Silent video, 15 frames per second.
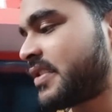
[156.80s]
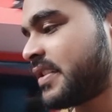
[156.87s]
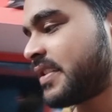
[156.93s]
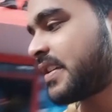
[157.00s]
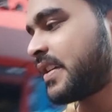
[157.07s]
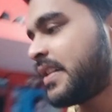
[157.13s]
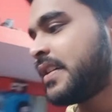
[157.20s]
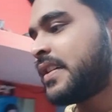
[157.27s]
थे
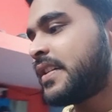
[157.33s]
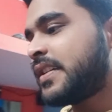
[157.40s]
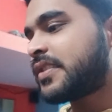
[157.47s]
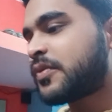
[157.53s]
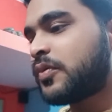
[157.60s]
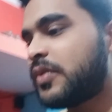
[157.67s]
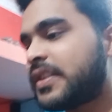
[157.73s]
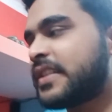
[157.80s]
स्कूल
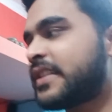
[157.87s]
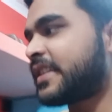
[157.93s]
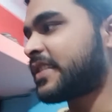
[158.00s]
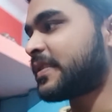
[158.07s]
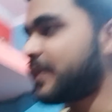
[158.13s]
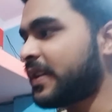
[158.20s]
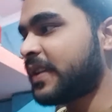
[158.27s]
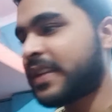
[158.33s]
की ड्रेस में
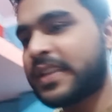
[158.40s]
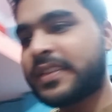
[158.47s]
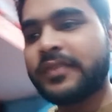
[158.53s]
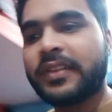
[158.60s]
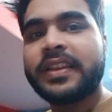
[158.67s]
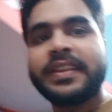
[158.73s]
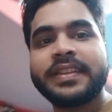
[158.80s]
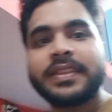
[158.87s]
ही खिंचवा
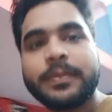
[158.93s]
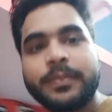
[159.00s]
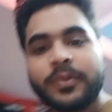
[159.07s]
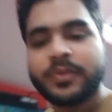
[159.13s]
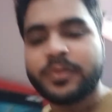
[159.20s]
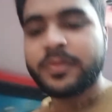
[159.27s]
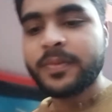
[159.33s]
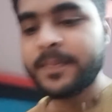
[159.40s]
लिए थे फोटो
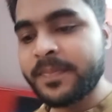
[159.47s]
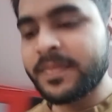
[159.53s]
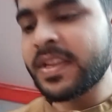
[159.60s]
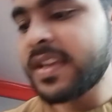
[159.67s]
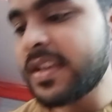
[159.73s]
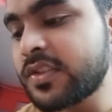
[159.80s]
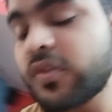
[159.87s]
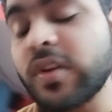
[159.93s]

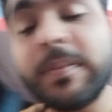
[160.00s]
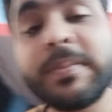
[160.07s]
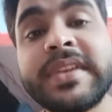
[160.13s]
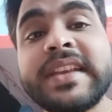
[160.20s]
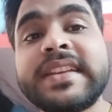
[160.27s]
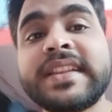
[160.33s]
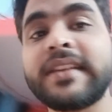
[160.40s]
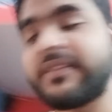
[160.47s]
इसको अपडेट
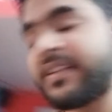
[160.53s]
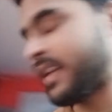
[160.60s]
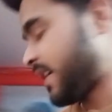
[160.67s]
करवाना है